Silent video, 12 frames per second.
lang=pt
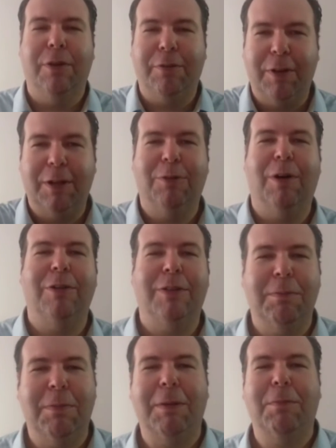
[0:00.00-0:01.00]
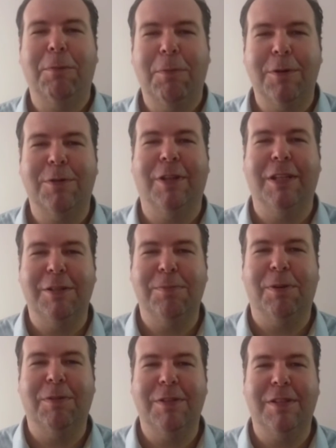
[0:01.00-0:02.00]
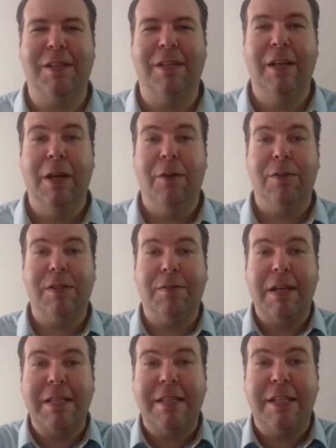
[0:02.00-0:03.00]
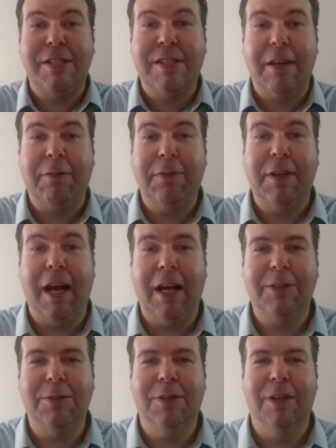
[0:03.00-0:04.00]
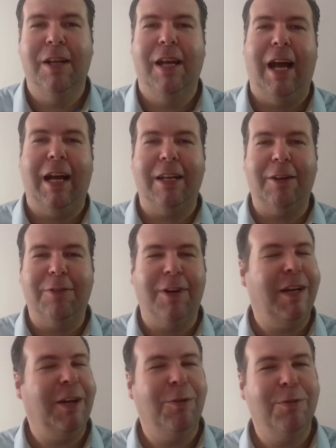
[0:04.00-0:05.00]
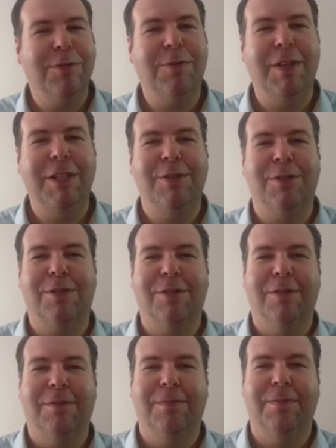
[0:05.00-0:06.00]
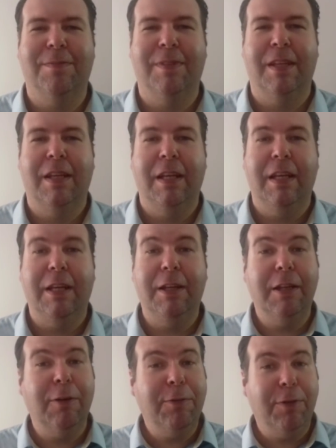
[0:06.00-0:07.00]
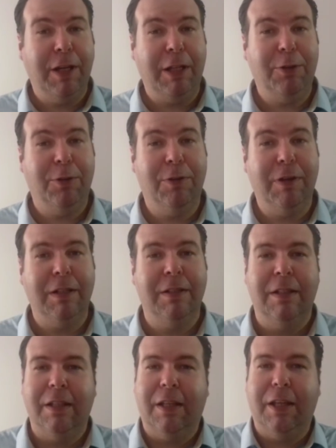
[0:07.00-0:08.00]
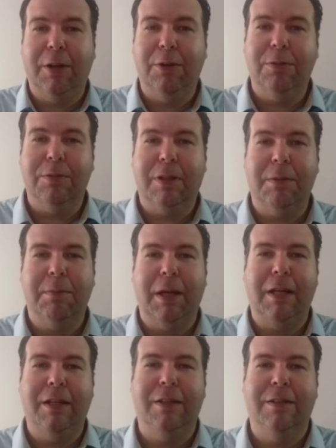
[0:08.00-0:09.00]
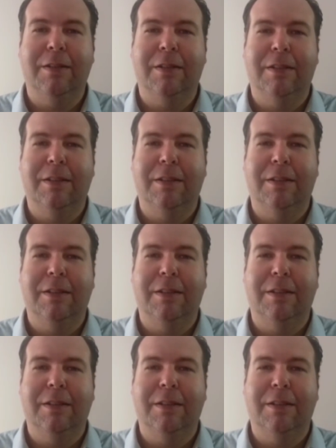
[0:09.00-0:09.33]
o efeito UAU também proporciona isso para você. Você vai ser desafiado a gravar alguns vídeos. E não foi à toa que eu também